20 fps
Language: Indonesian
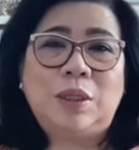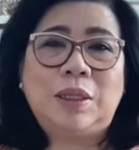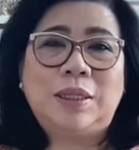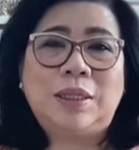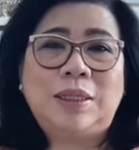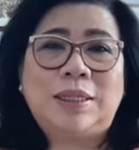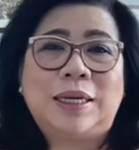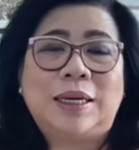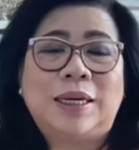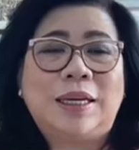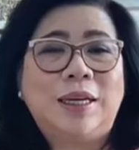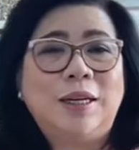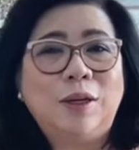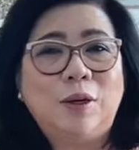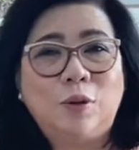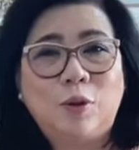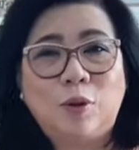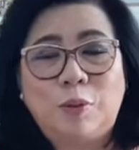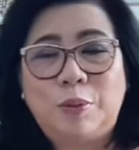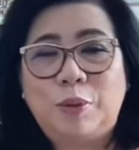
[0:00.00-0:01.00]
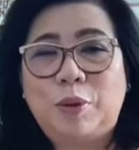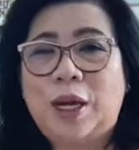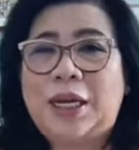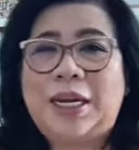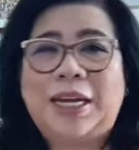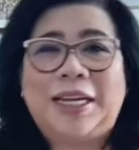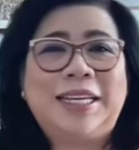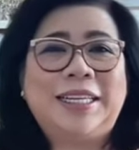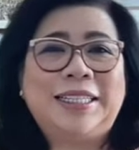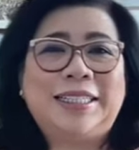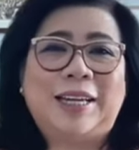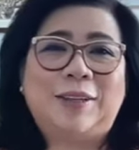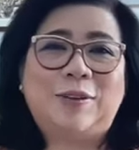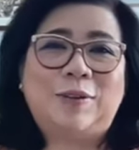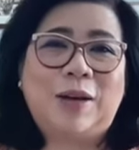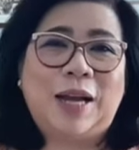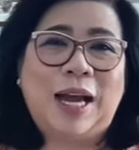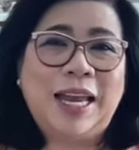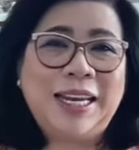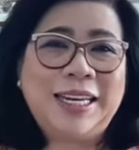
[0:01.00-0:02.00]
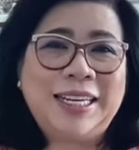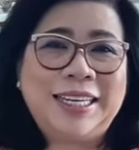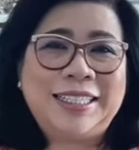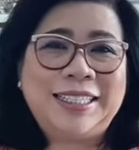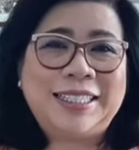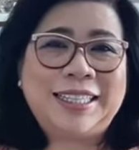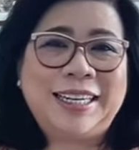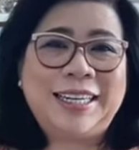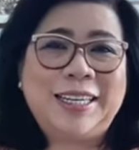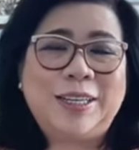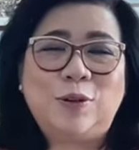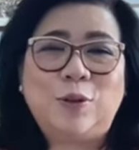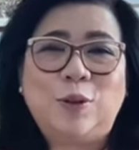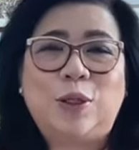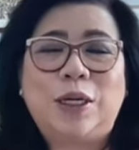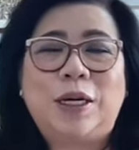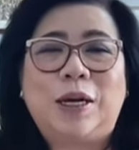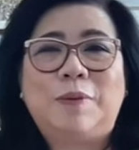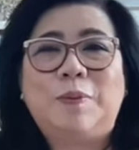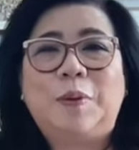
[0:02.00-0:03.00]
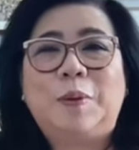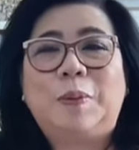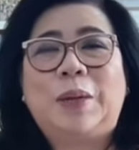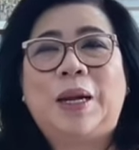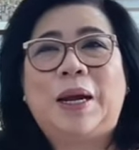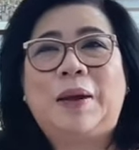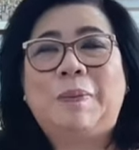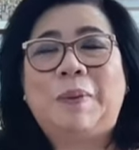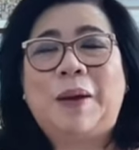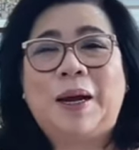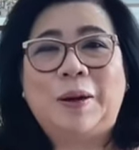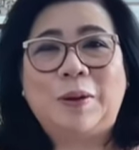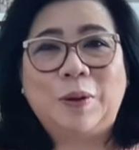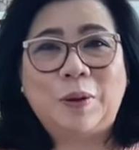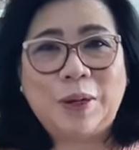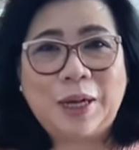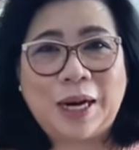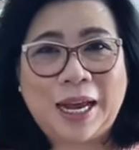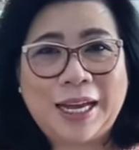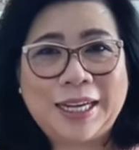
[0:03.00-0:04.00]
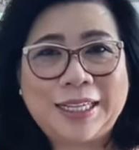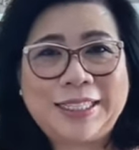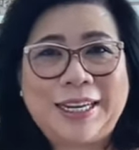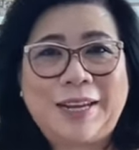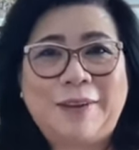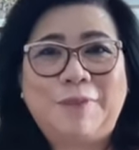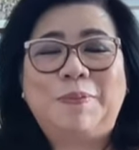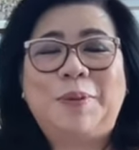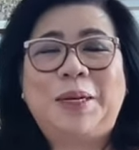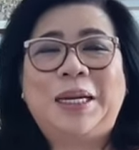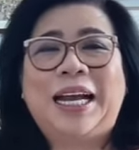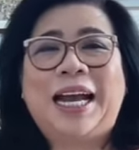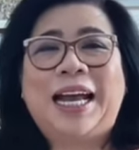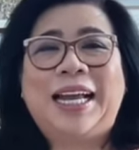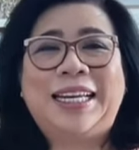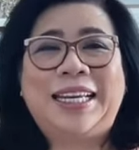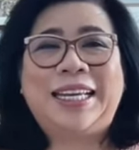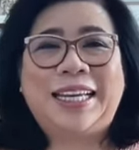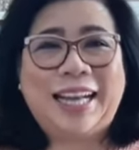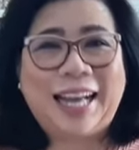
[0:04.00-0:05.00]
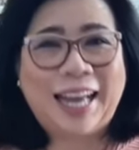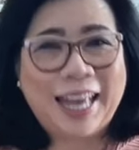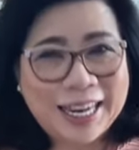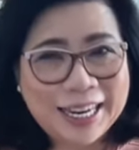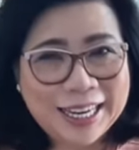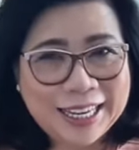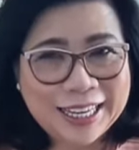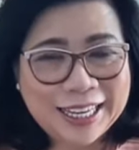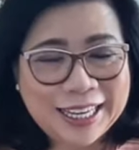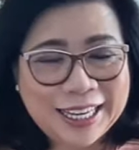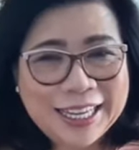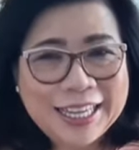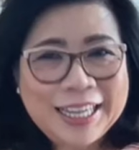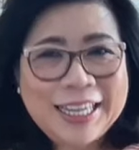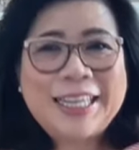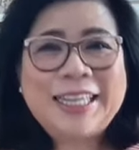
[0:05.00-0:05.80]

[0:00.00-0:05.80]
selingkuh bukan hanya satu kali, selingkuh dengan beberapa orang dan berkali-kali